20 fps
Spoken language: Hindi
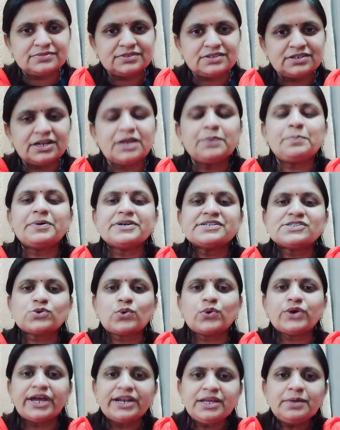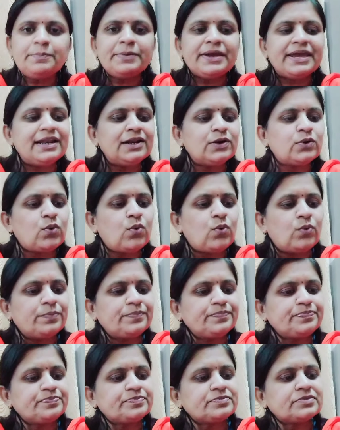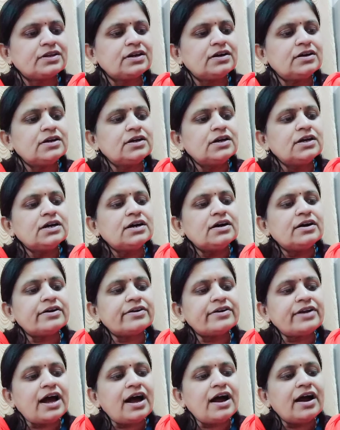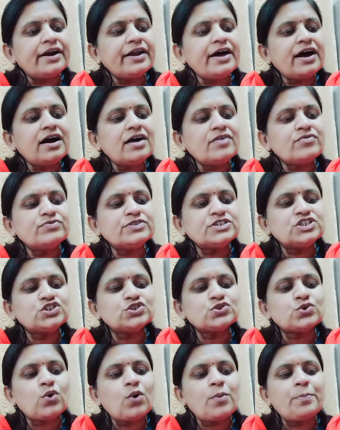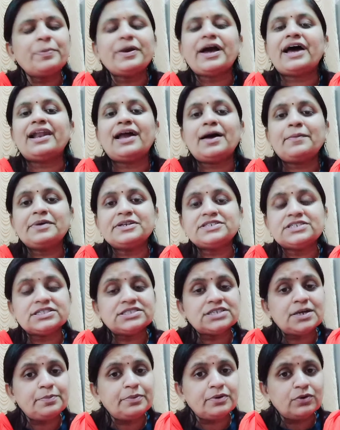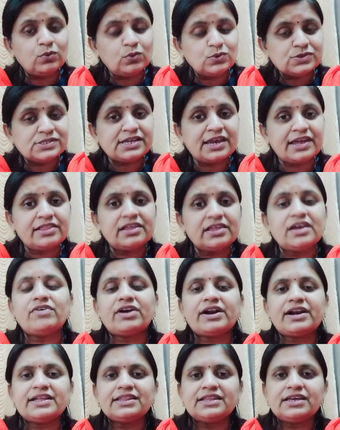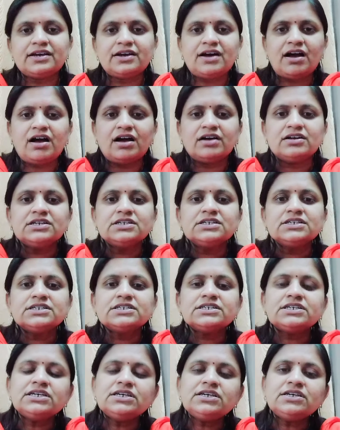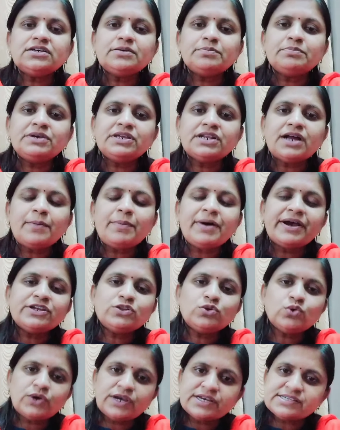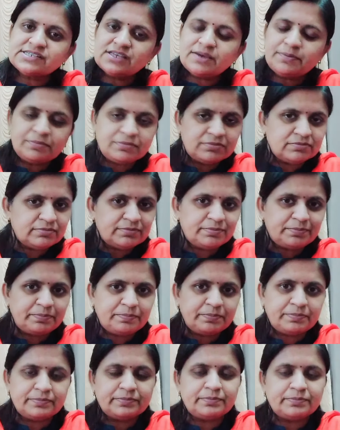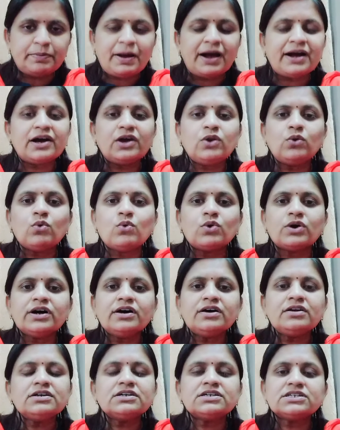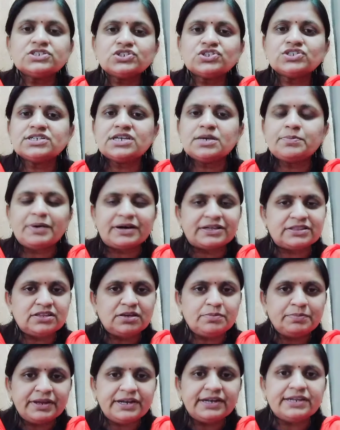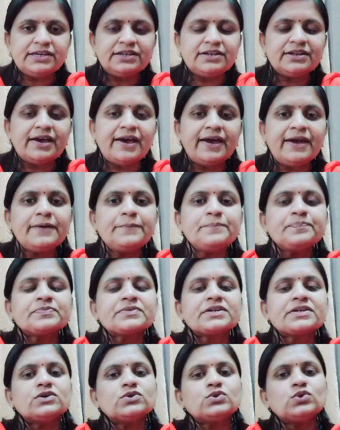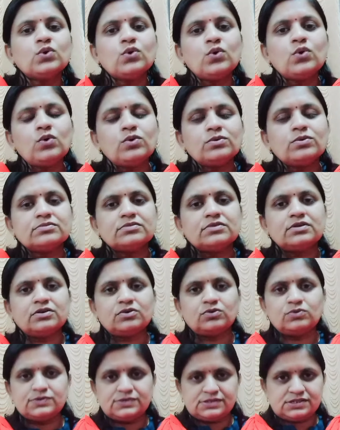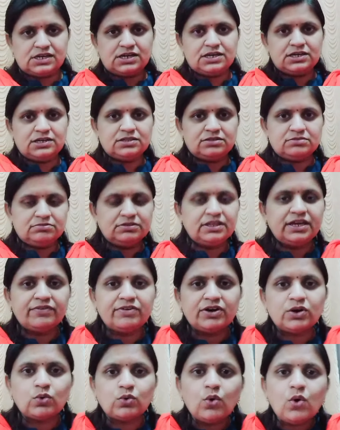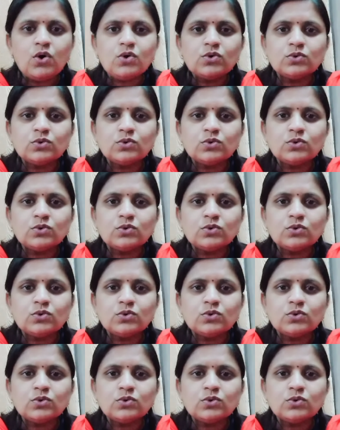क्रीपर्स को यानी बेल को राणा विश्रो प्याला भेजा जब उसके देवर ने देखा कि मीराबाई तो कैसे पागल होकर कृष्ण की भक्ति में लीन है तो उसके देवर को